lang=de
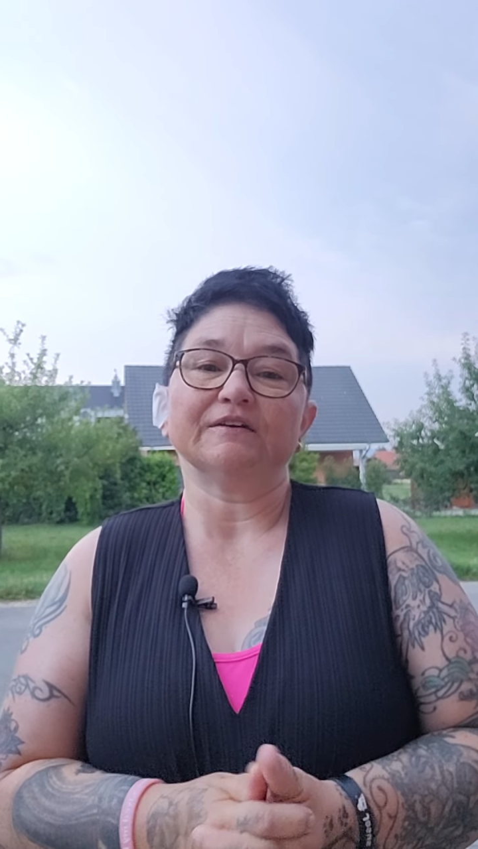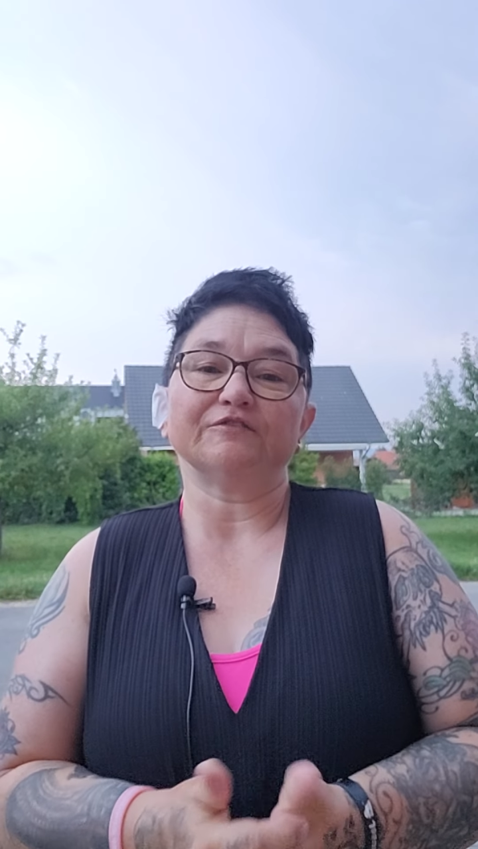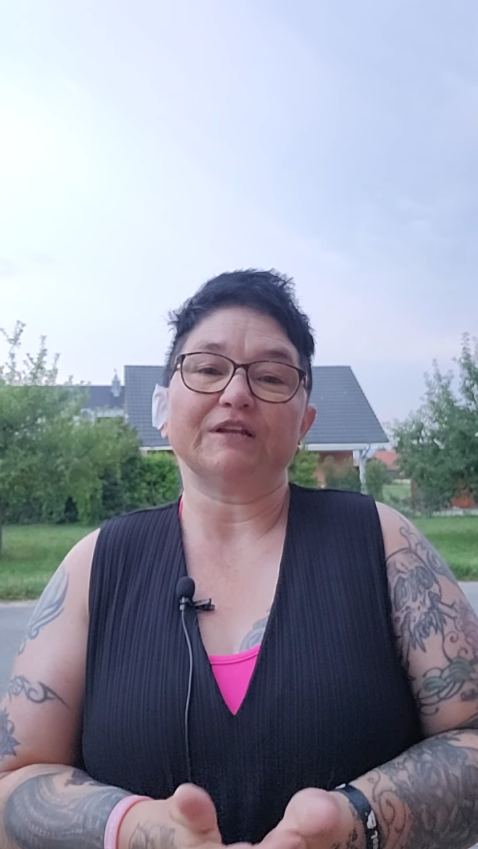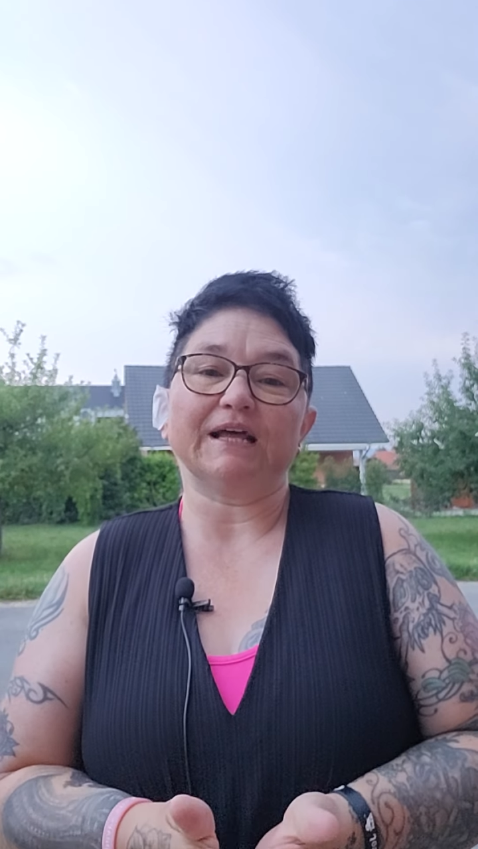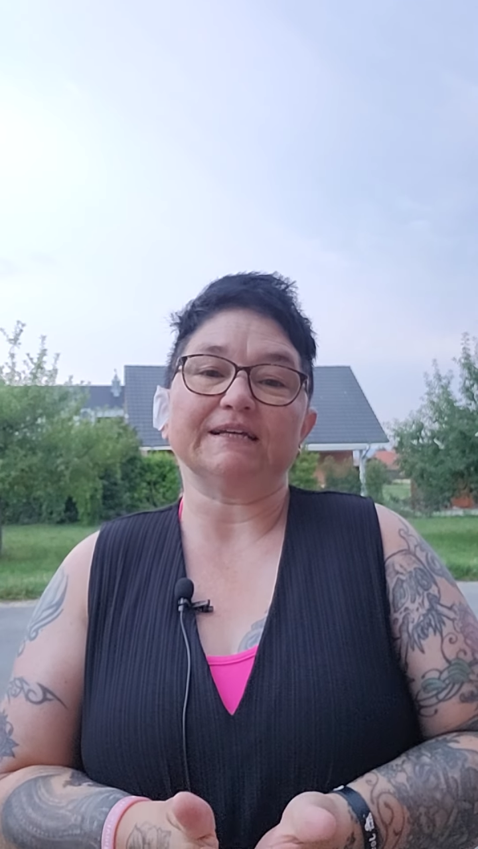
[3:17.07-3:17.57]

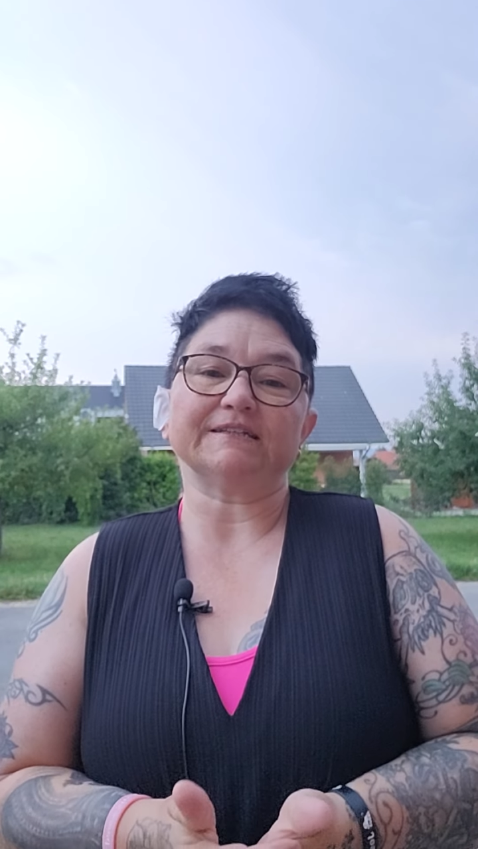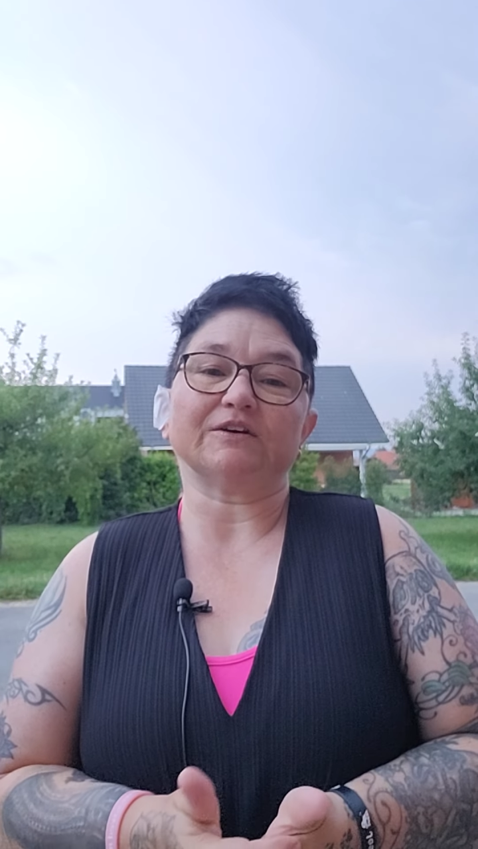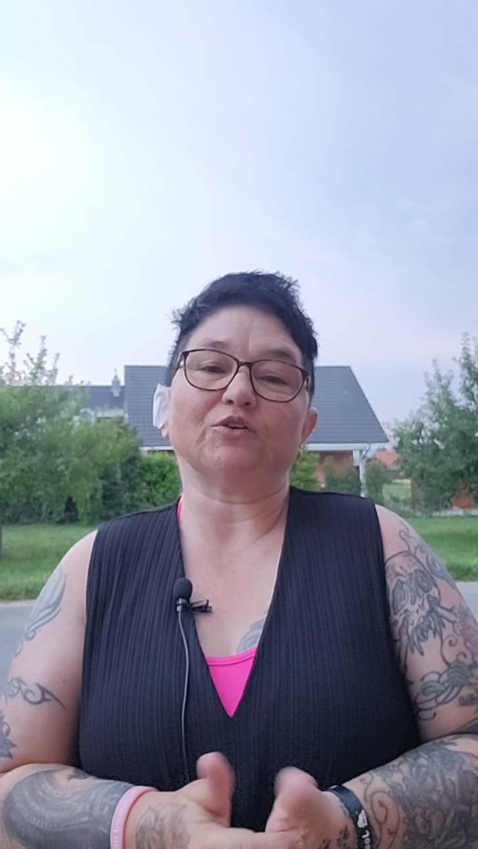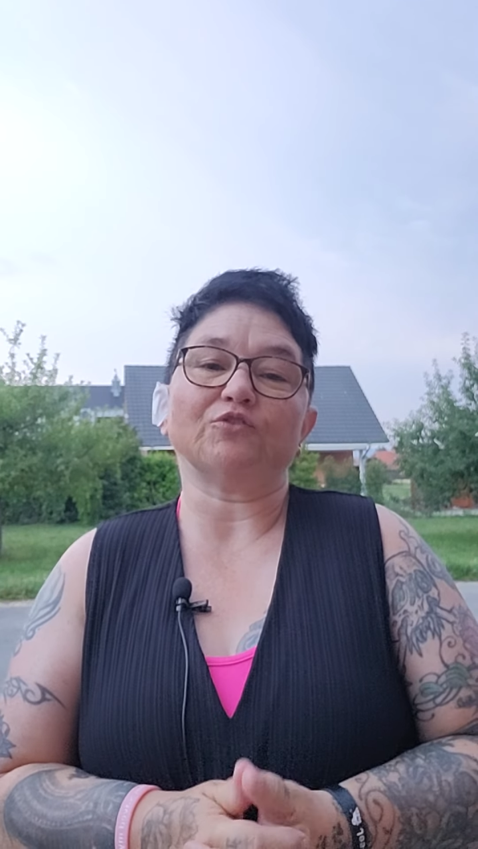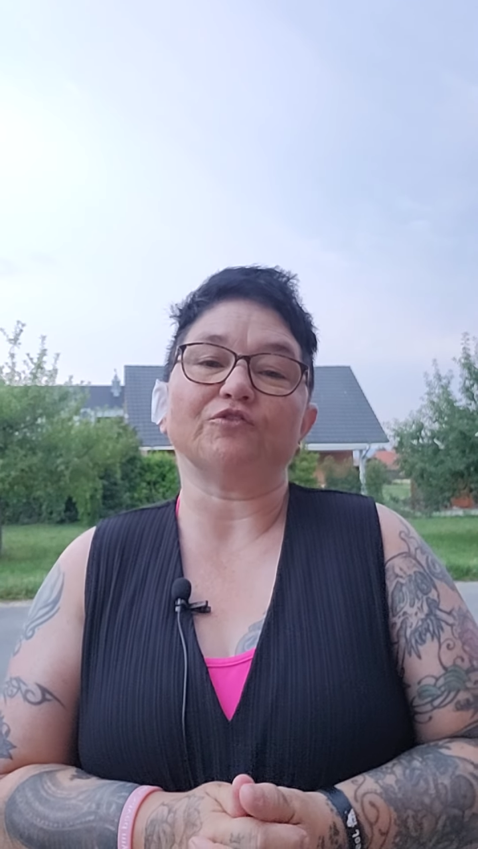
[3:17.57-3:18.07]
vielleicht
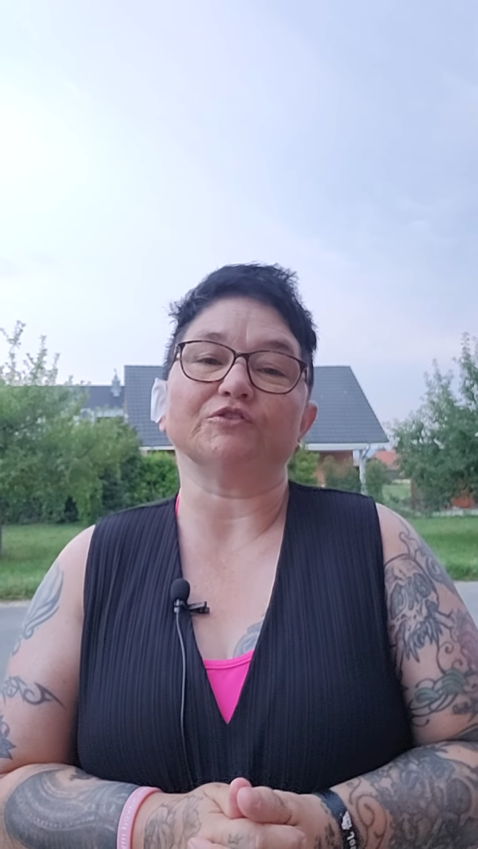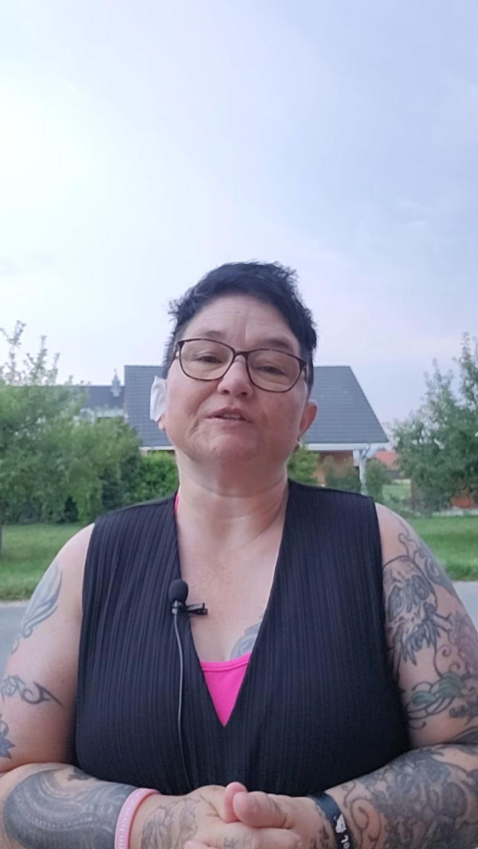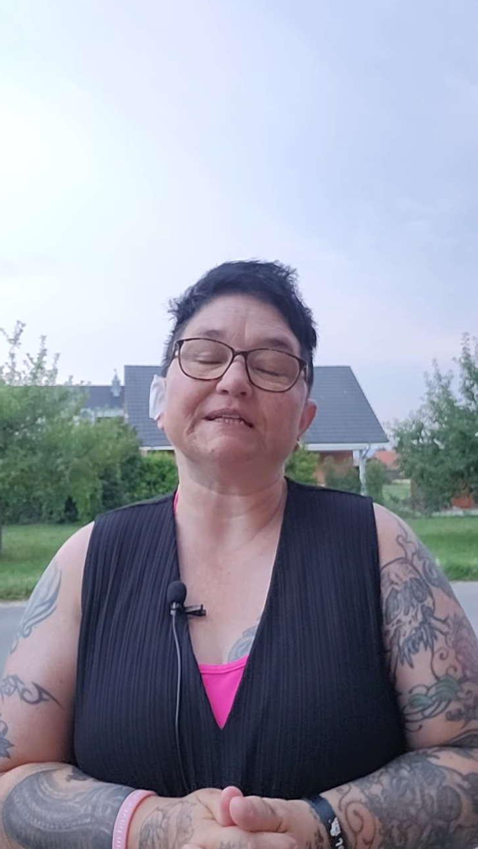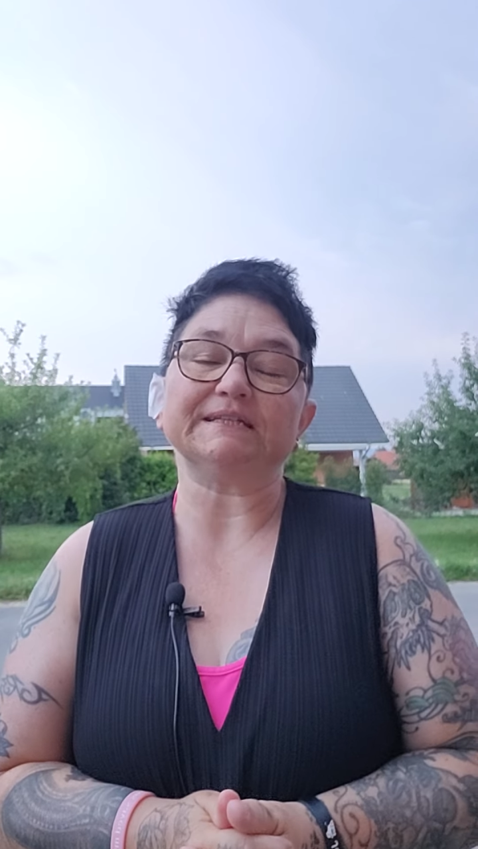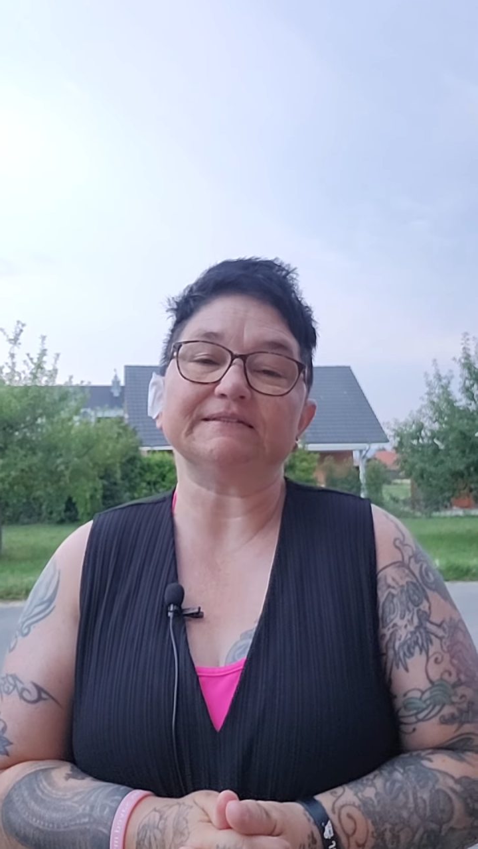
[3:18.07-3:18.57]
auch von
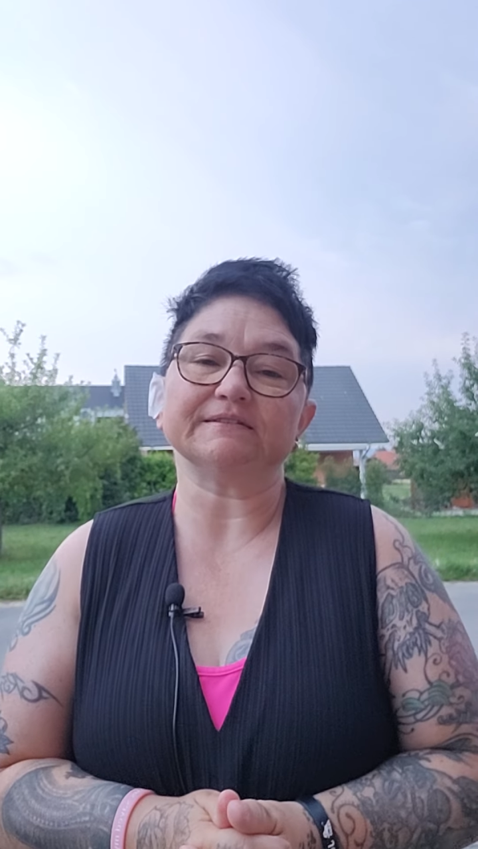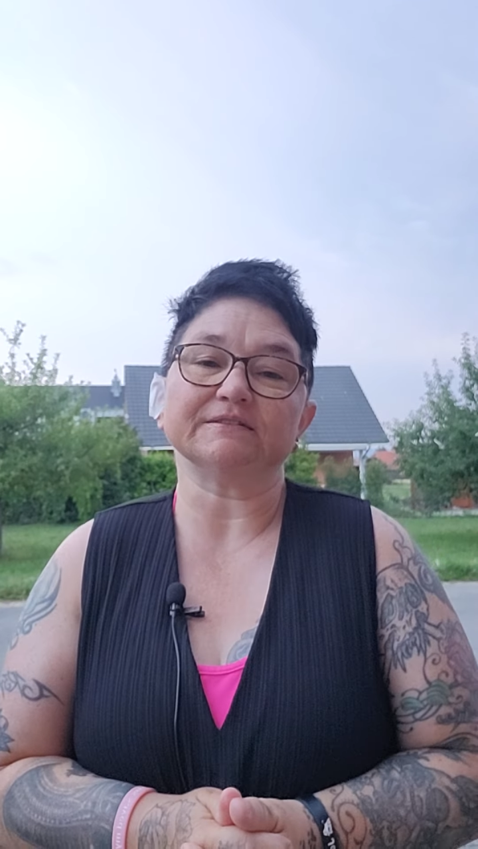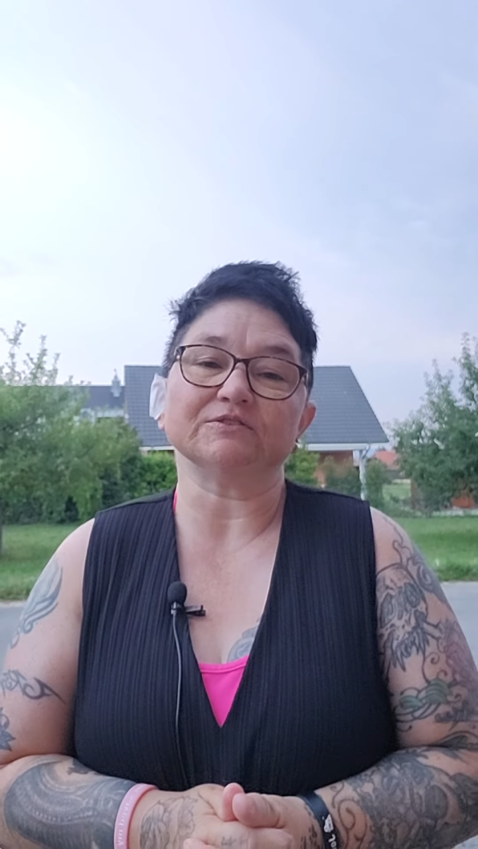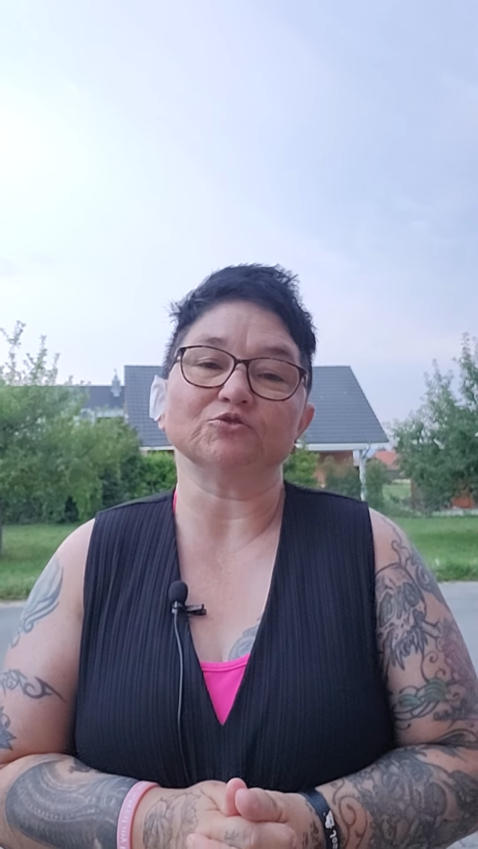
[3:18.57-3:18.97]
Dritten